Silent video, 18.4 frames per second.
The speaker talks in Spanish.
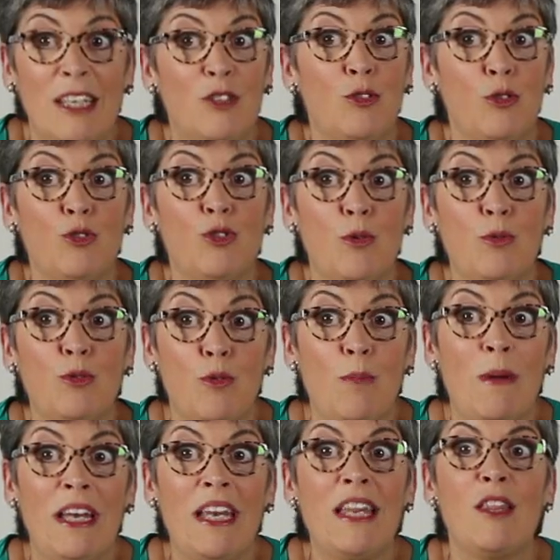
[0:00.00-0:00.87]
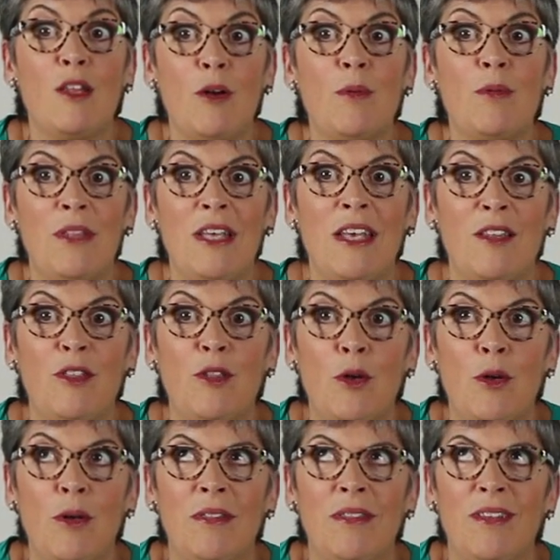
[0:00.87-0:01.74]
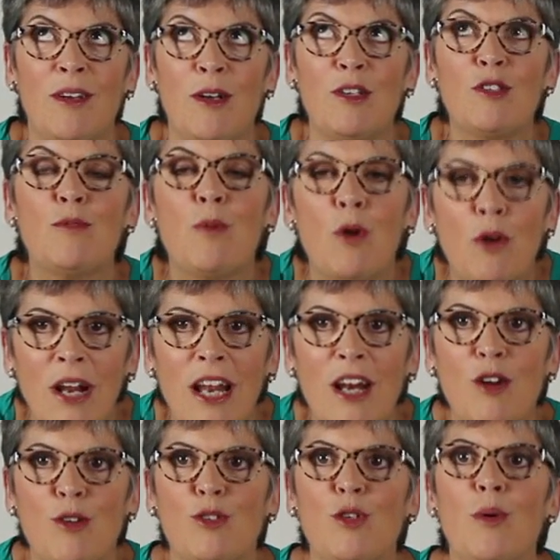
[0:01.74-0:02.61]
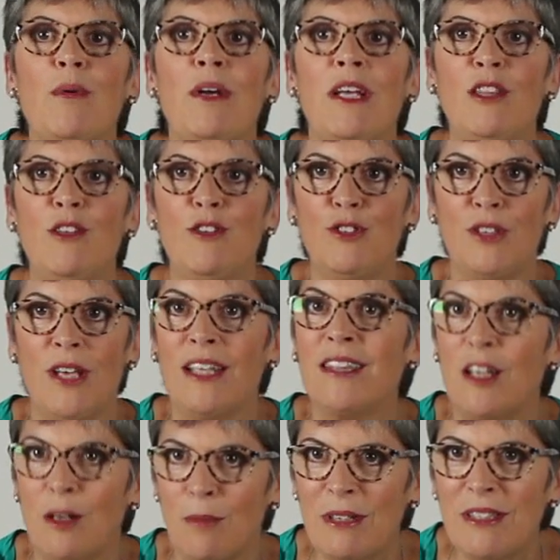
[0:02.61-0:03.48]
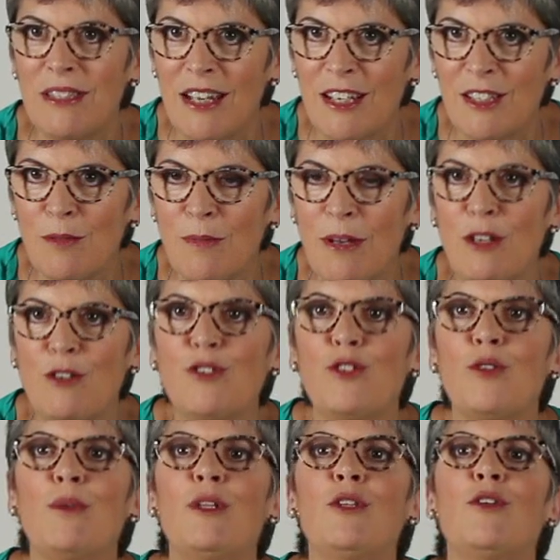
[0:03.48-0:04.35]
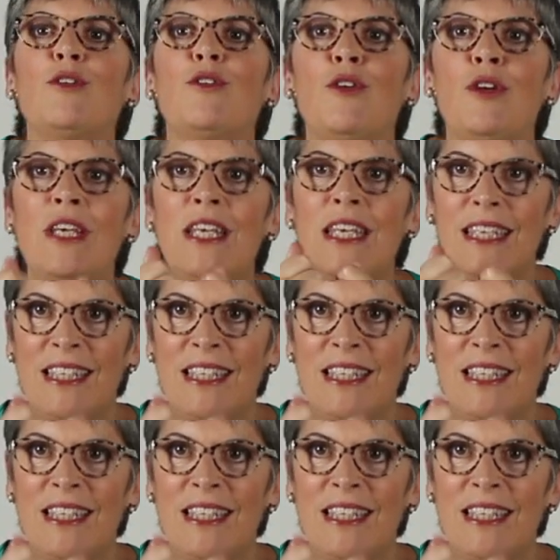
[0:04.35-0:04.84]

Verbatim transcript: que su, manera de, explorar los objetos sea a través de las manos, sobre todo,